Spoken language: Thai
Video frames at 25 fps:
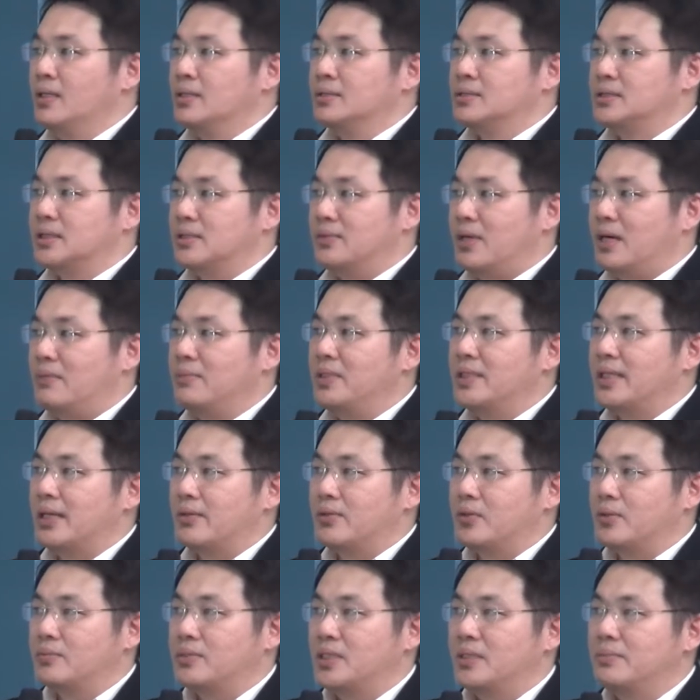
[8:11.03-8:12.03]
เชื่อว่ามีแนว
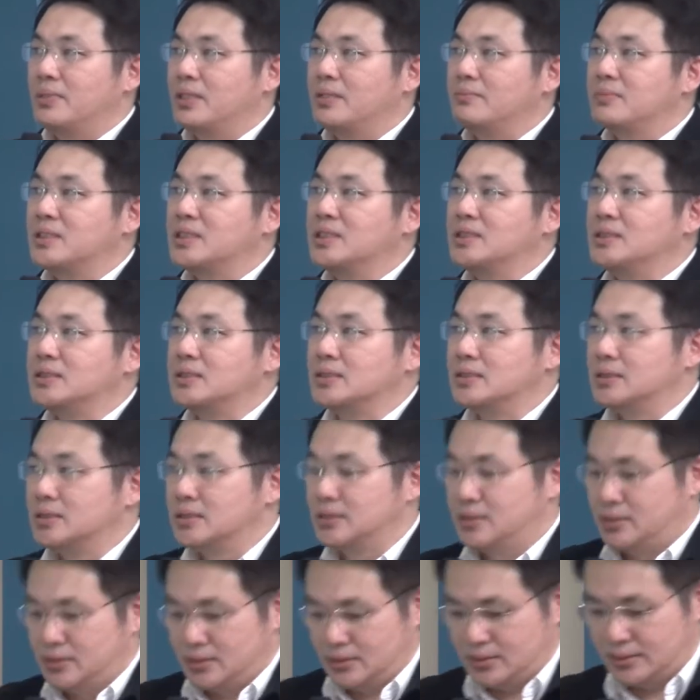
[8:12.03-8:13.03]
โน้มที่เพิ่มขึ้น
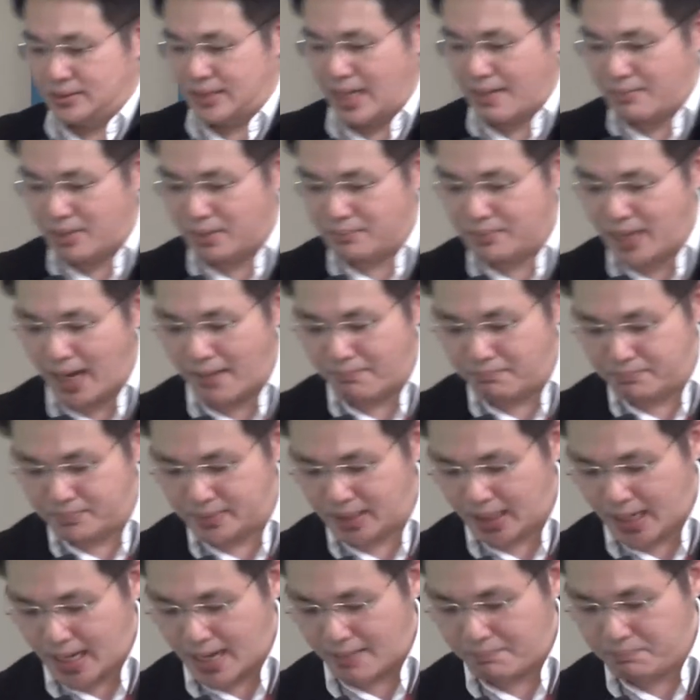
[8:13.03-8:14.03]
ตามลำดับ
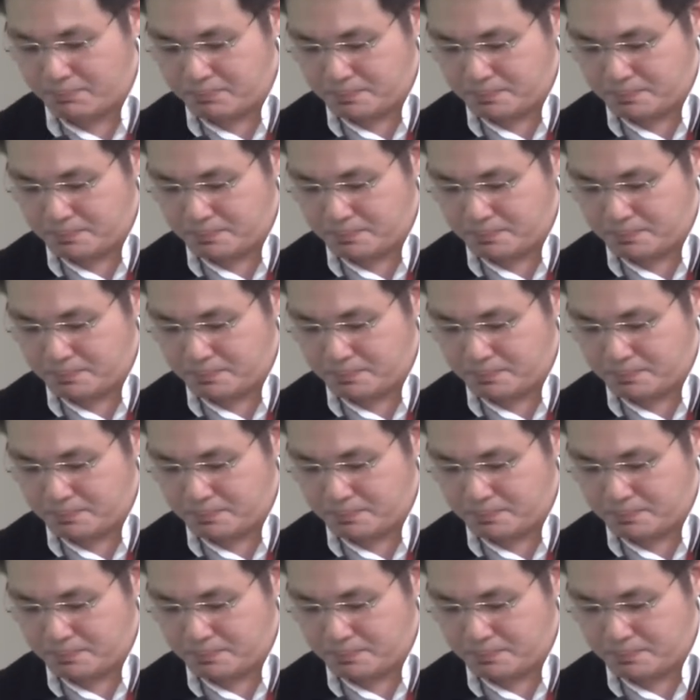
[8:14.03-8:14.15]
นะครับ